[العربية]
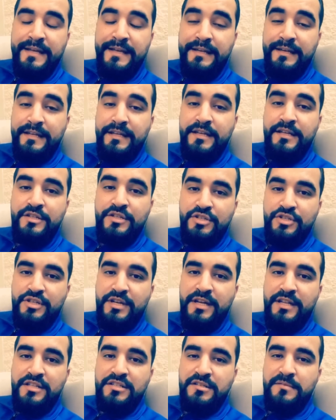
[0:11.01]
ليش
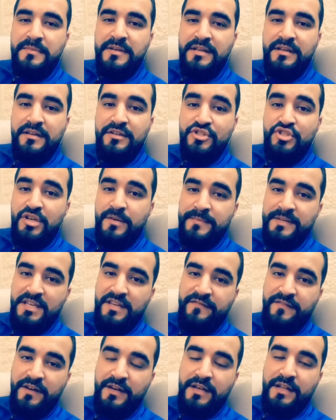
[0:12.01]
الشهاده الجامعيه
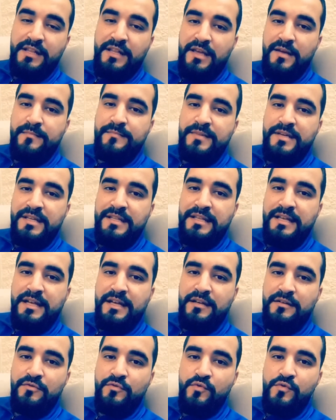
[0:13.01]
فقدت
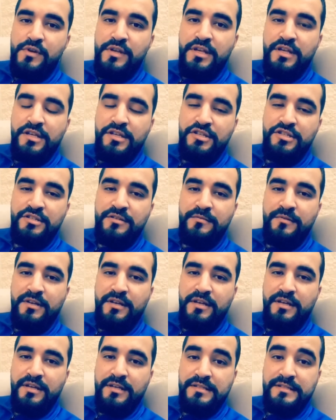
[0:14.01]
اهميتها وليش آه،